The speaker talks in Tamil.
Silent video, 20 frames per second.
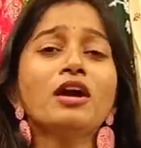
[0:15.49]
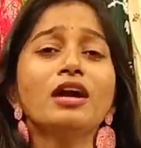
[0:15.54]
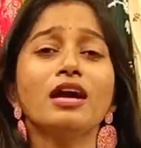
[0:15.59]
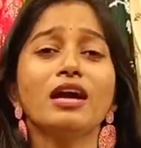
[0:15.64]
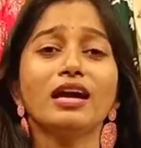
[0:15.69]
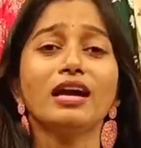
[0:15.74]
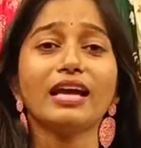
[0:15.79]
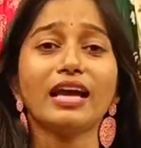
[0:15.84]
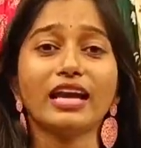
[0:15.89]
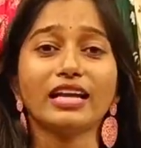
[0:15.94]

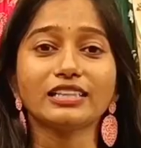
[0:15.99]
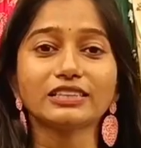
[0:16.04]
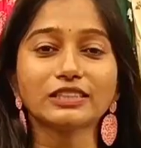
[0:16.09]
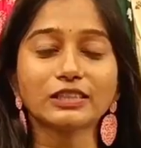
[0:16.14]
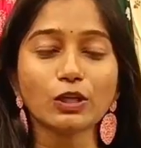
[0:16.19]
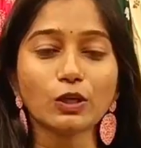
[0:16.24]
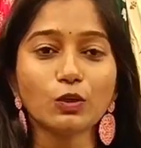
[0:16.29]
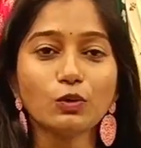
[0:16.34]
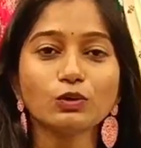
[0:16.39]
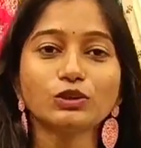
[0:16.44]

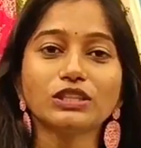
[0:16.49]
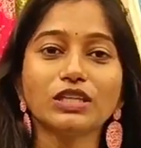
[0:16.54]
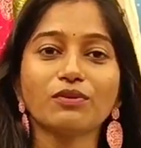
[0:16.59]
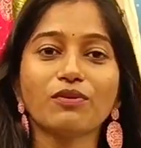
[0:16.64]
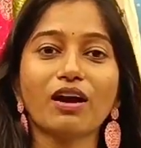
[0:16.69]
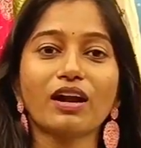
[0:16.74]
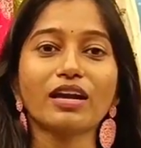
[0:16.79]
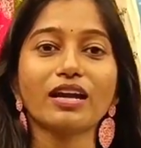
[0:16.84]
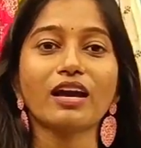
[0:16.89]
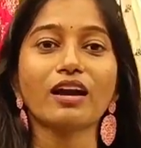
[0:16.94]
எக்ஸ்க்ளூசிவான
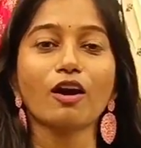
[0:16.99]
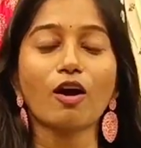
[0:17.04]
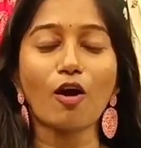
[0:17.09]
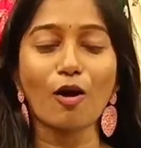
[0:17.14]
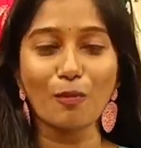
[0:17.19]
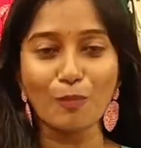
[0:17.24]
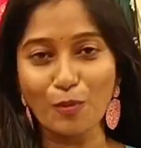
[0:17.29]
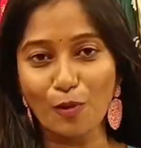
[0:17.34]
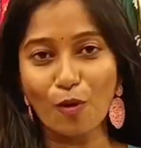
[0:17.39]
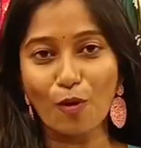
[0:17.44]
காம்போ
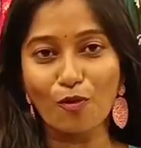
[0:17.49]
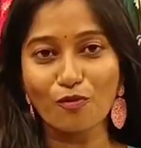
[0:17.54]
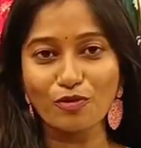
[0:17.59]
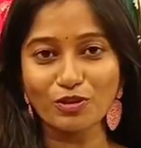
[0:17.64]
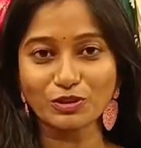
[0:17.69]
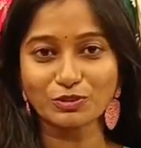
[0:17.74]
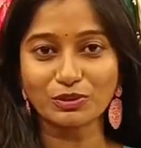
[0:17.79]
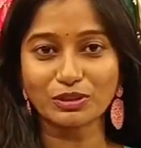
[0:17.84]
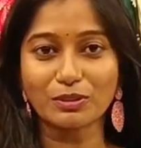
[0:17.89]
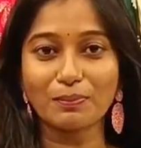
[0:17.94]
ஆஃபர்ஸ் வந்து
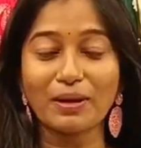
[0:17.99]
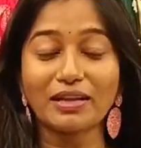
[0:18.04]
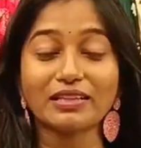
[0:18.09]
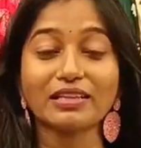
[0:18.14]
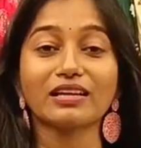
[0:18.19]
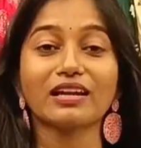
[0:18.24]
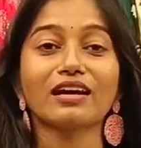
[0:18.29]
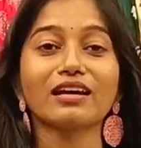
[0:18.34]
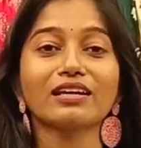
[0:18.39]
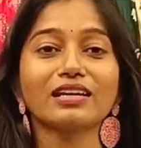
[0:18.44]
பார்த்திங்கன்னா
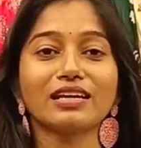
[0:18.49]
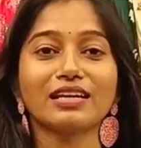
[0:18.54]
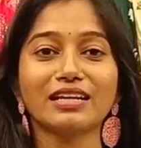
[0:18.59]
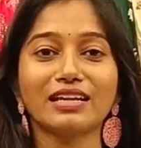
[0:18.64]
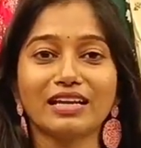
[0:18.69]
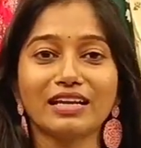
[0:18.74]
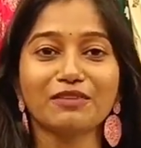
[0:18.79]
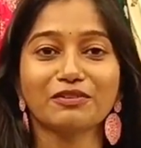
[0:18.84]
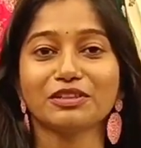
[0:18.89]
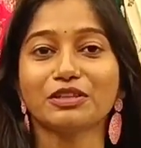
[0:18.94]
இன்றைக்கி
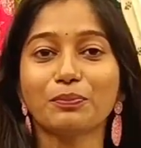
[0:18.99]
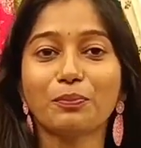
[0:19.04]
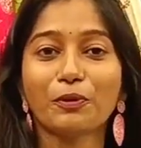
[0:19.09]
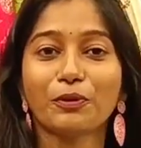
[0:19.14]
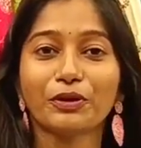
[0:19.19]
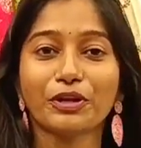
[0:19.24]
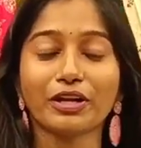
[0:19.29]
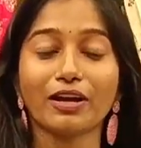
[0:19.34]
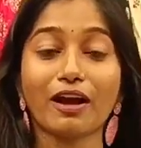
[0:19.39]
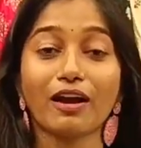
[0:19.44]
வந்து
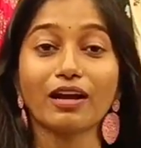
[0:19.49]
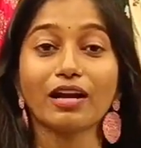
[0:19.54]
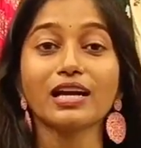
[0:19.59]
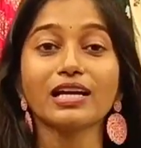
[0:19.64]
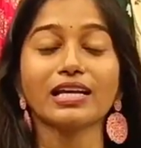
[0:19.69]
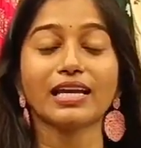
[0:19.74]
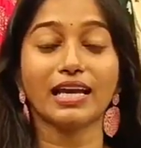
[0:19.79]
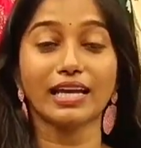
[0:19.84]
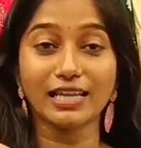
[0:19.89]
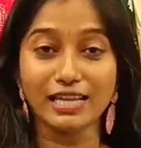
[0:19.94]
போட்டிருக்காங்க
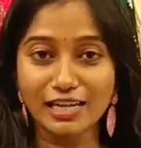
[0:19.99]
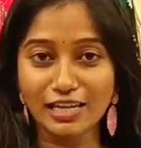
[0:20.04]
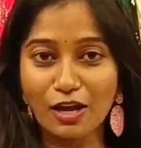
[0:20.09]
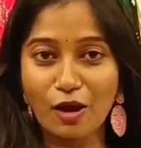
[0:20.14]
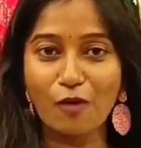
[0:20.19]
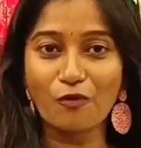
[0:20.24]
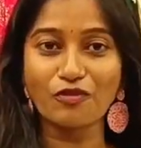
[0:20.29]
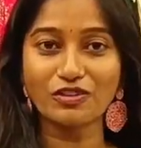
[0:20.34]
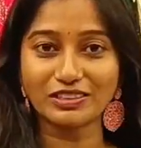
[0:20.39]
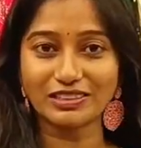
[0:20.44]
என்னென்ன ஆஃபர்ஸ்
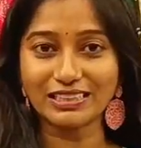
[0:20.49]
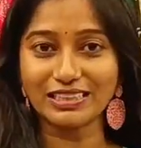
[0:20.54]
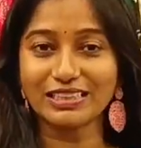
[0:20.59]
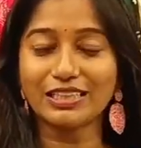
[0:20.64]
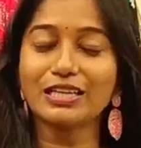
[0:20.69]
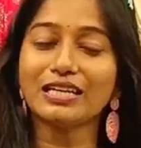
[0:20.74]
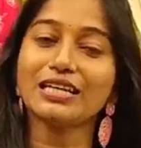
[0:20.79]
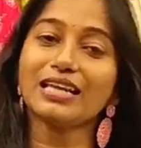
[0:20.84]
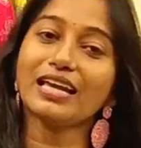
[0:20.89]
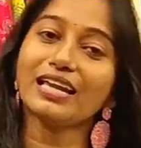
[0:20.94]
இருக்குது
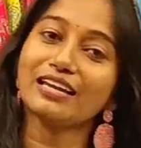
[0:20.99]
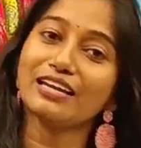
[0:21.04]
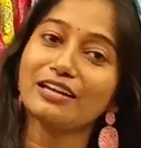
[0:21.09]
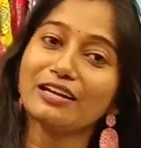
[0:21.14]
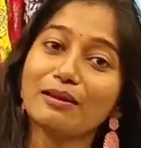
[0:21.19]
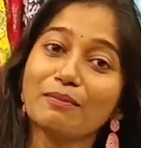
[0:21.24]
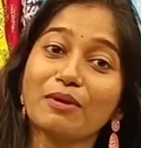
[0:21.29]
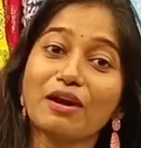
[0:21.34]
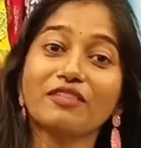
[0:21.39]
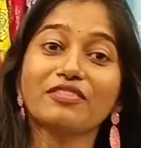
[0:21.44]
என்னென்ன
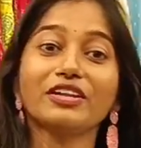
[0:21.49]
மாதிரி